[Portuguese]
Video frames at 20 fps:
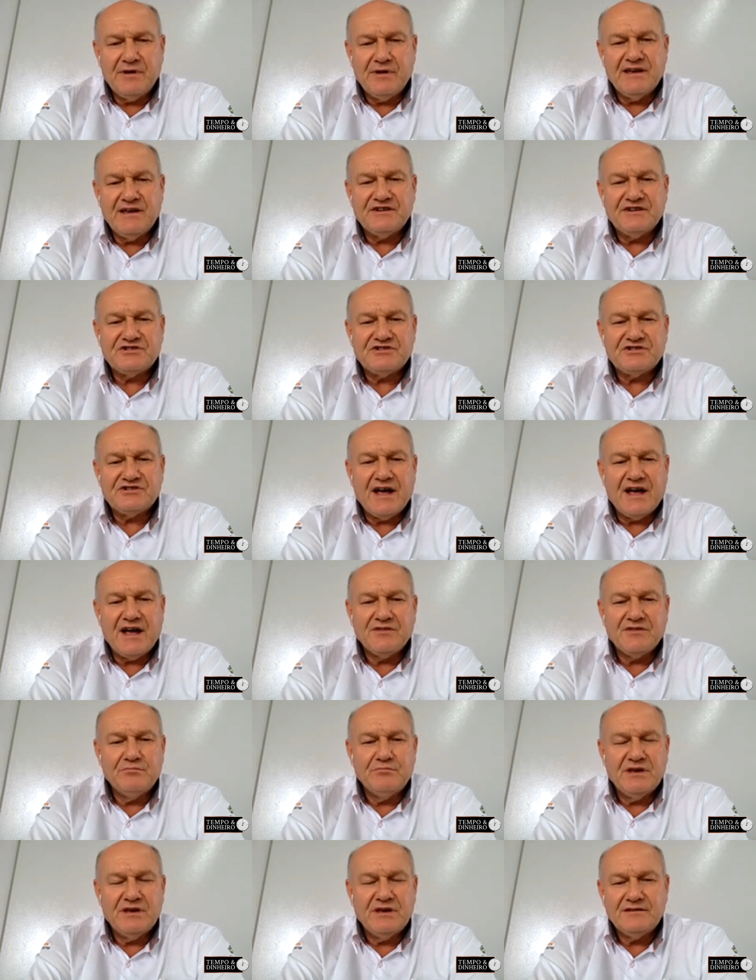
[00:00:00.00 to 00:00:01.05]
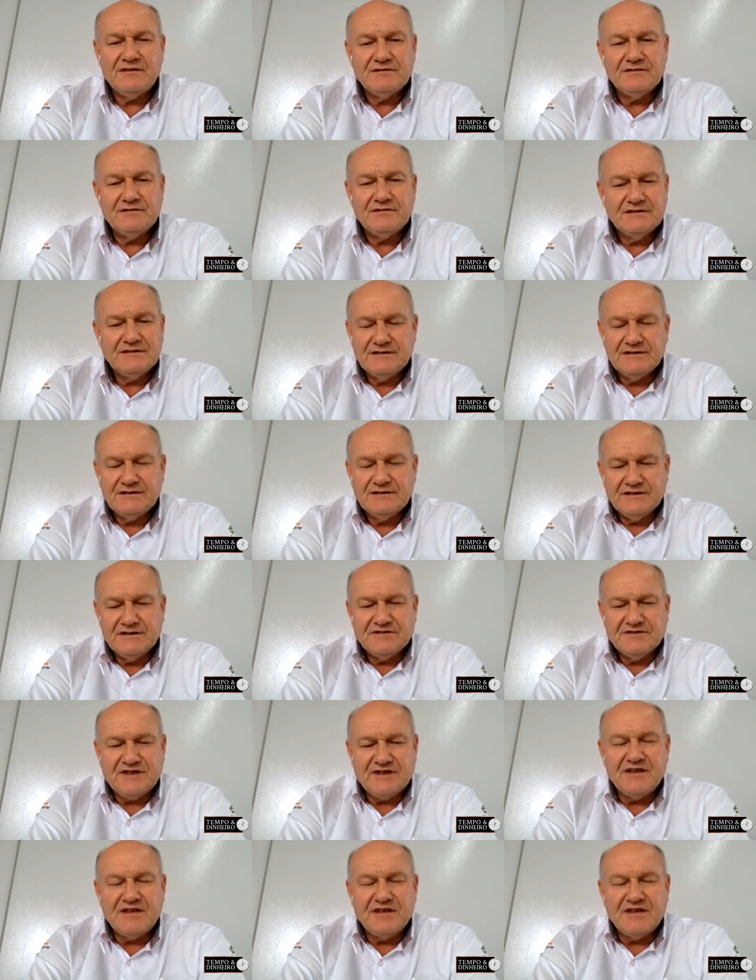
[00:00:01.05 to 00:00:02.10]
que é um lugar bem arejado, bem
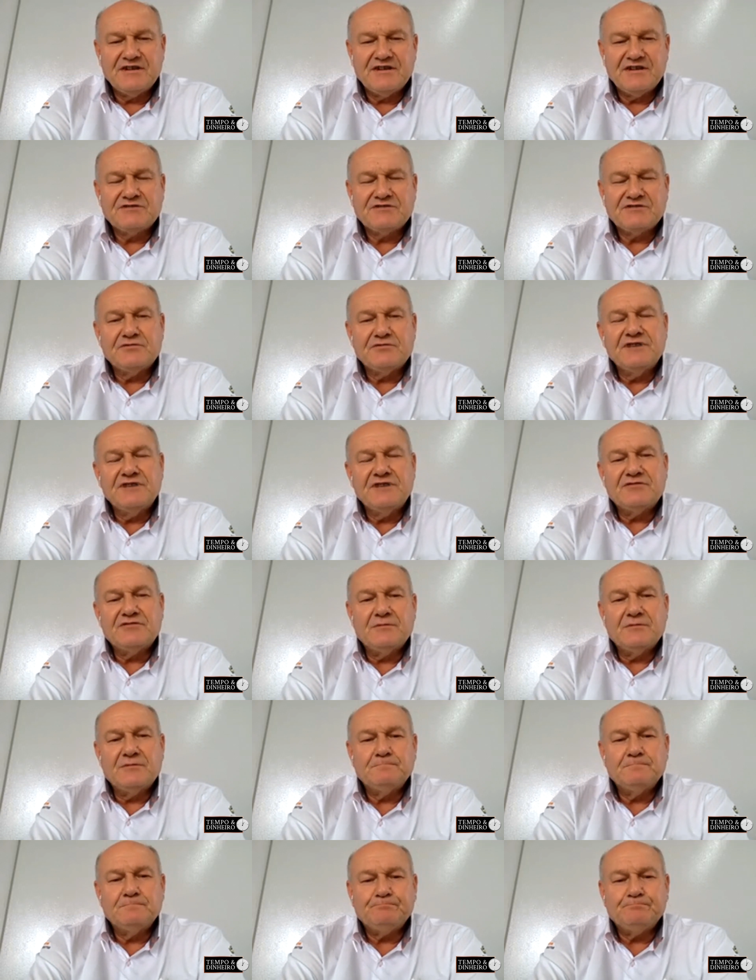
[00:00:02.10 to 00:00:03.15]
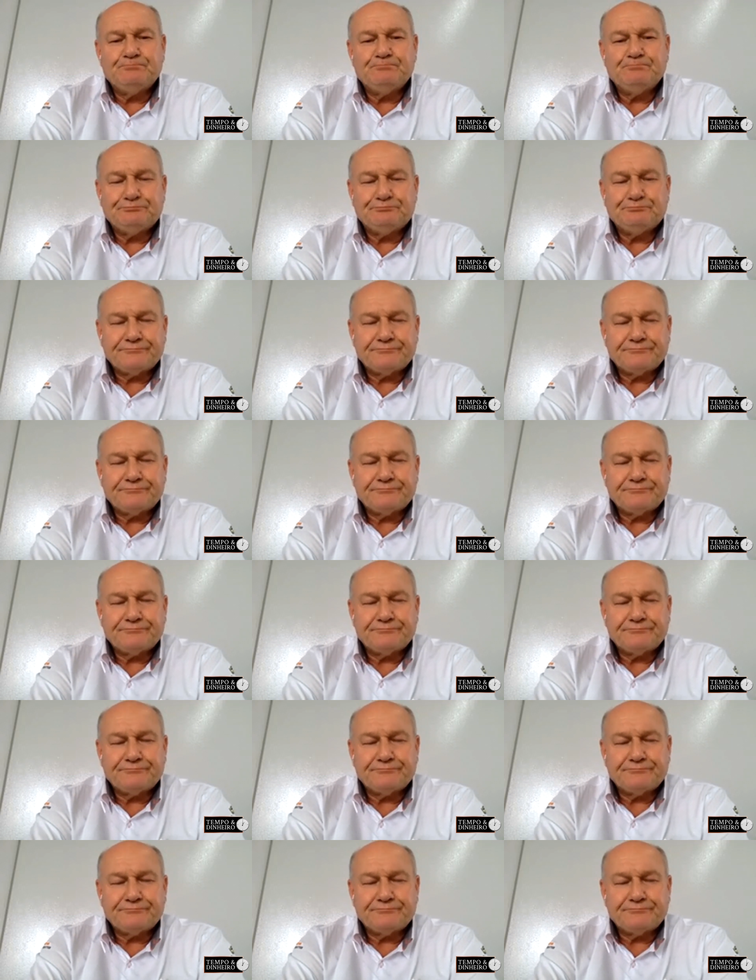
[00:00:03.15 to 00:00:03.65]
sem riscos, né, João?